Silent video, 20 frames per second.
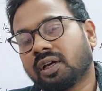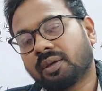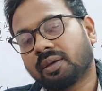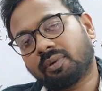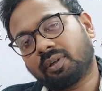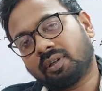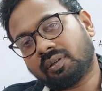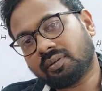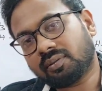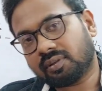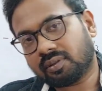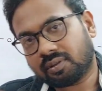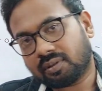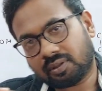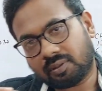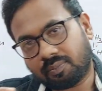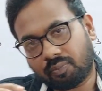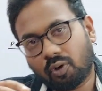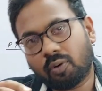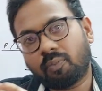அதுமாதிரி
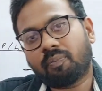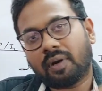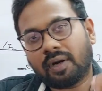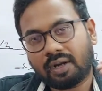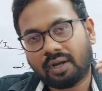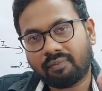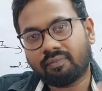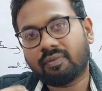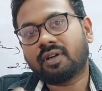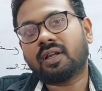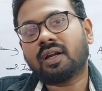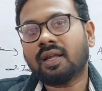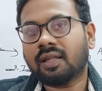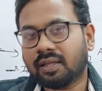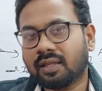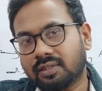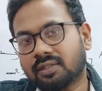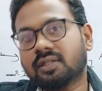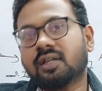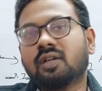அப்லோட் பண்ணாமல் விட்டால்
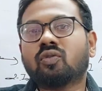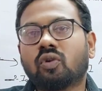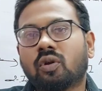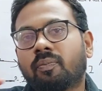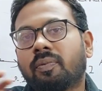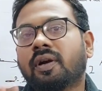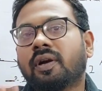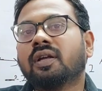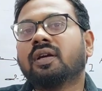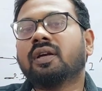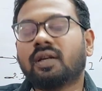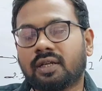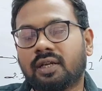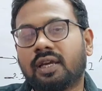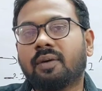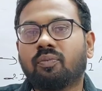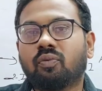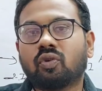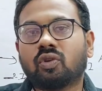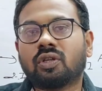அந்த அஞ்சு நாளுக்குள்ளே பண்ணுங்கன்னு
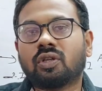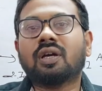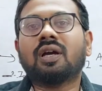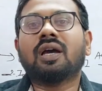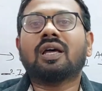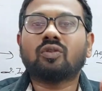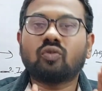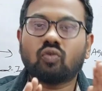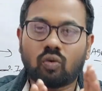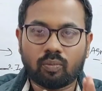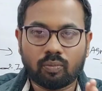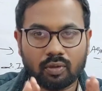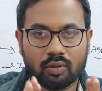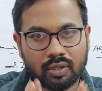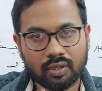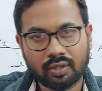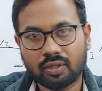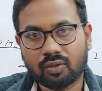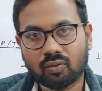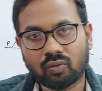கேப் கொடுத்துருங்க அது
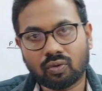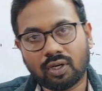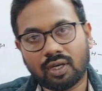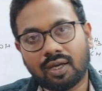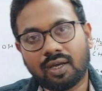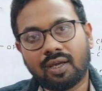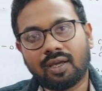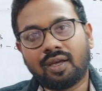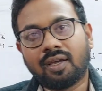ஒன்பதாம் தேதிக்குள்ளே